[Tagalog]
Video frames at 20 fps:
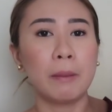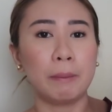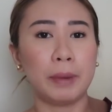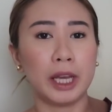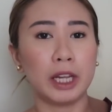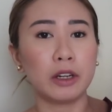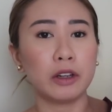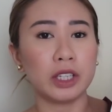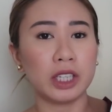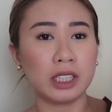
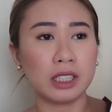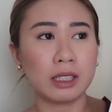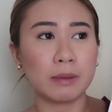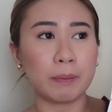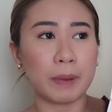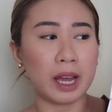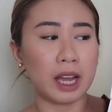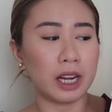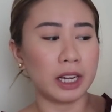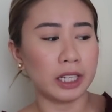Pero
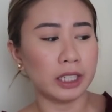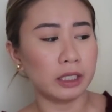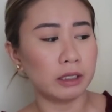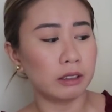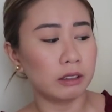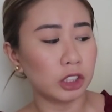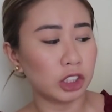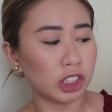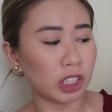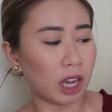
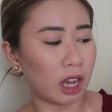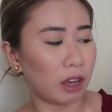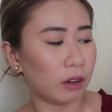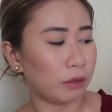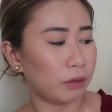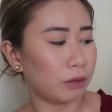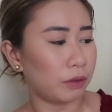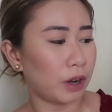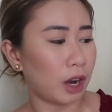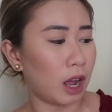inspired
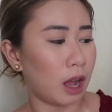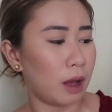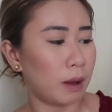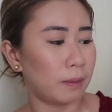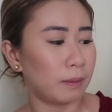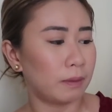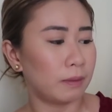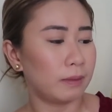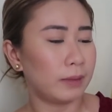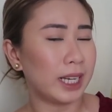siya
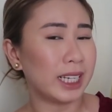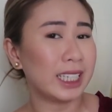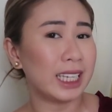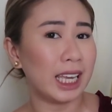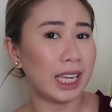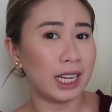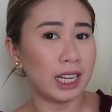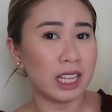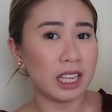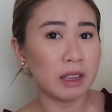from
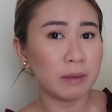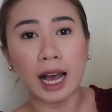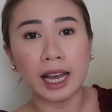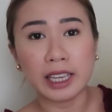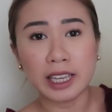Akeli.